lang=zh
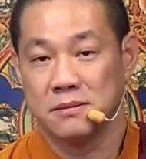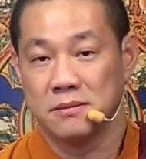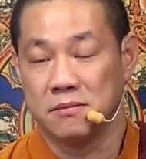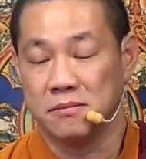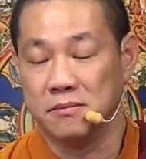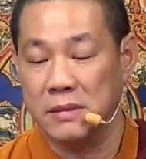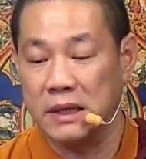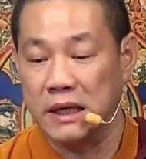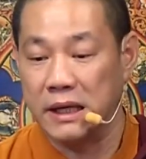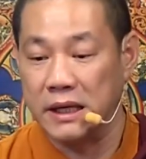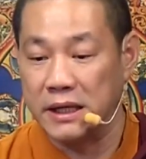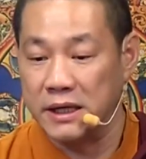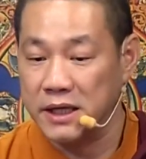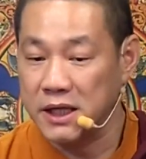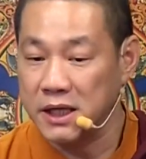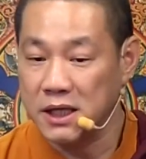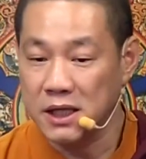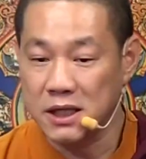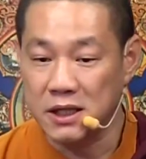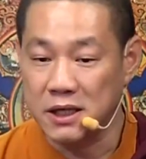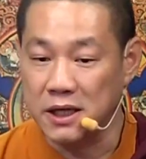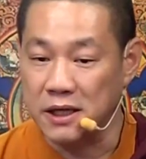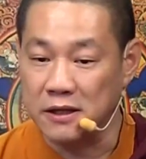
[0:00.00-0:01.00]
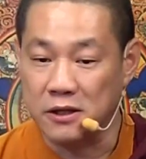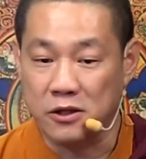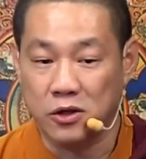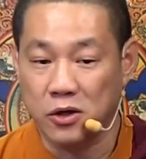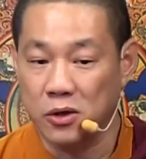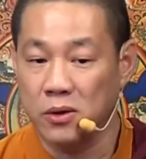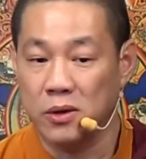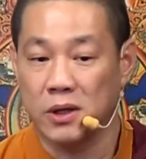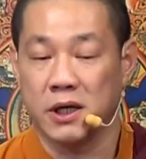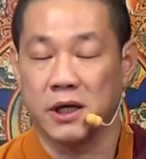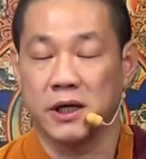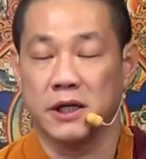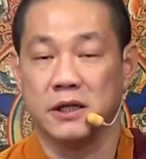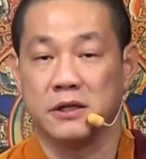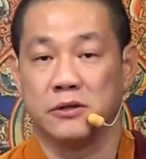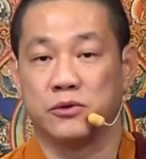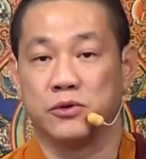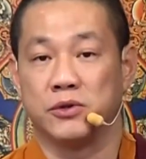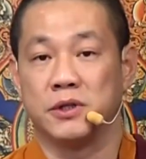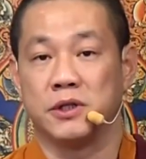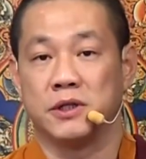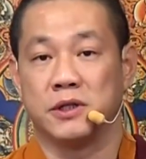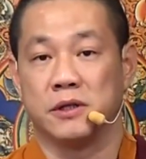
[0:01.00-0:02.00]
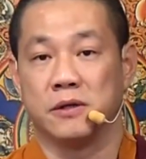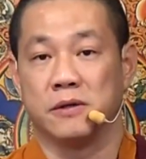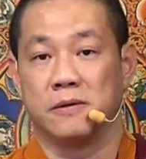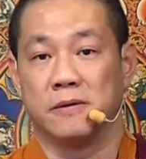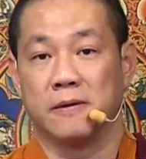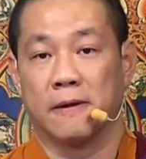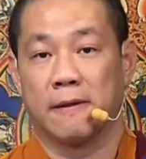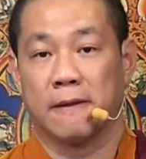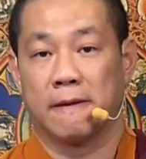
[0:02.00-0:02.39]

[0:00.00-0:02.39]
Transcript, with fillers: 每一个人都可以去修，